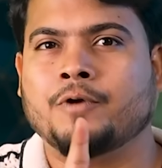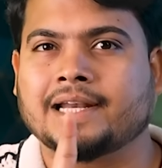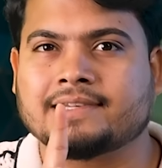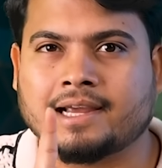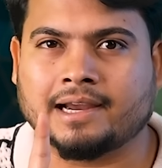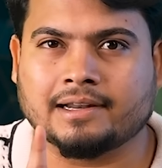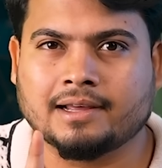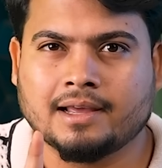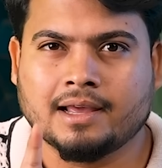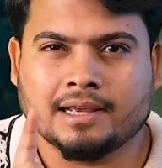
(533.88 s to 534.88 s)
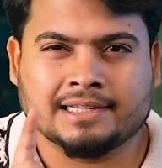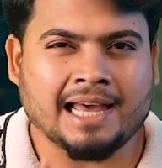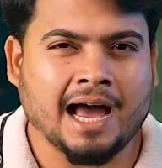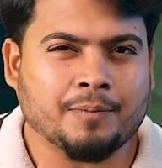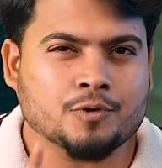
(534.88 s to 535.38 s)
वेट ए सेकेंड
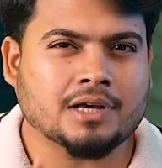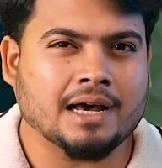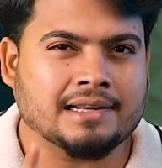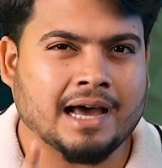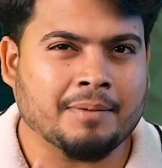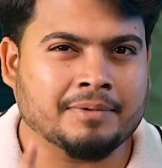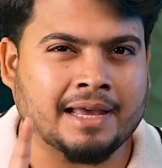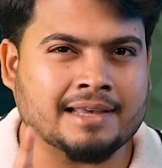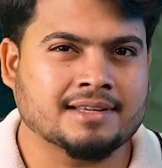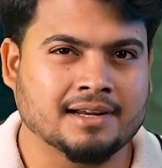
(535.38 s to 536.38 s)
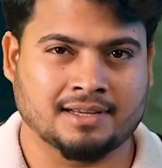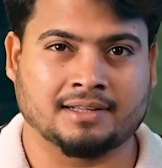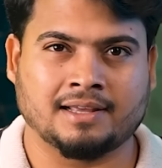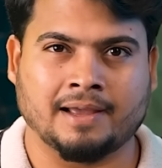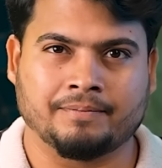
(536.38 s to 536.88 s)
क्या आप उसका नाम गैस कर
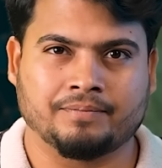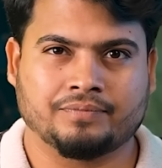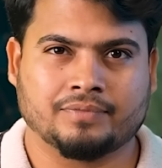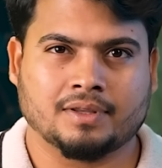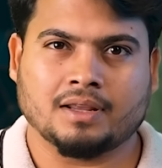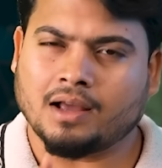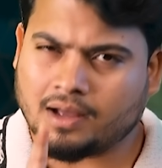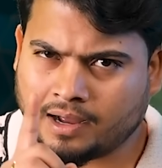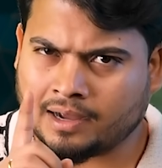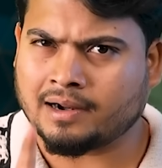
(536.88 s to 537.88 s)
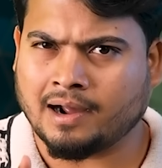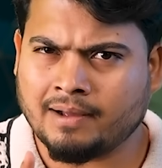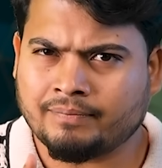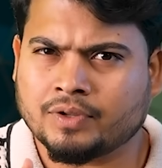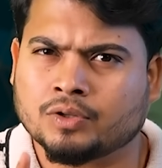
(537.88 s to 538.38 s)
सकते हैं अगर हाँ
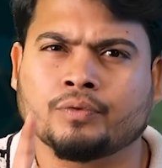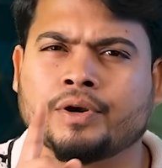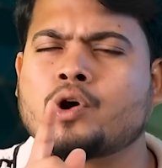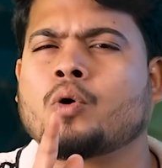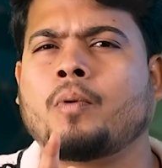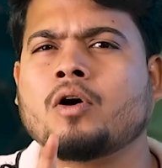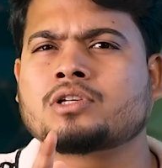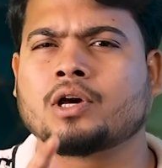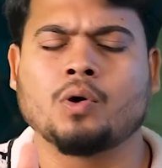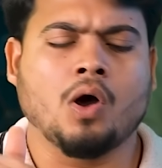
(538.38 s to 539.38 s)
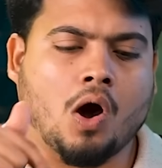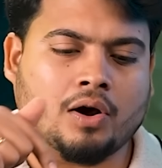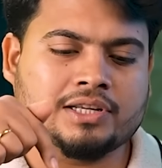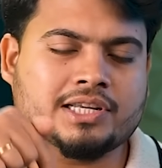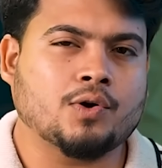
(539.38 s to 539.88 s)
तो वीडियो को पॉज करो
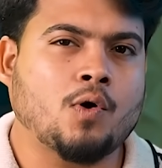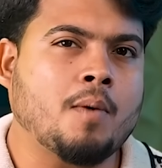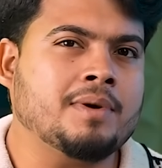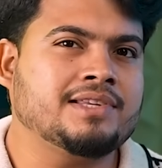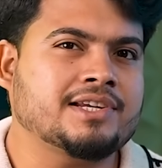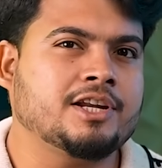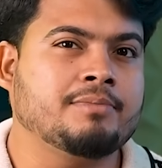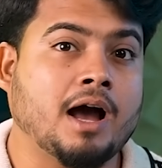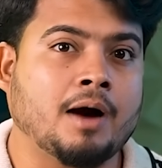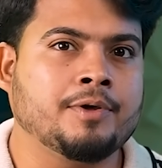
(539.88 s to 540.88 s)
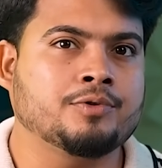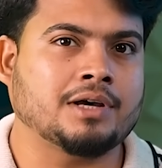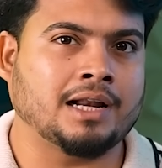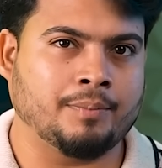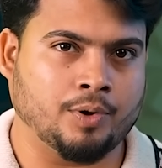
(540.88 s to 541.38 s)
और नीचे कमेंट सेक्शन में अभी
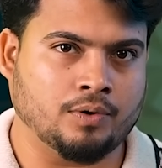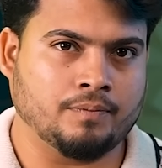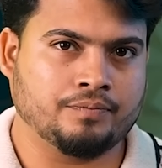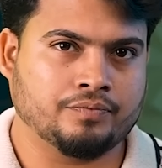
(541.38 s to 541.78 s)
उसका नाम लिखो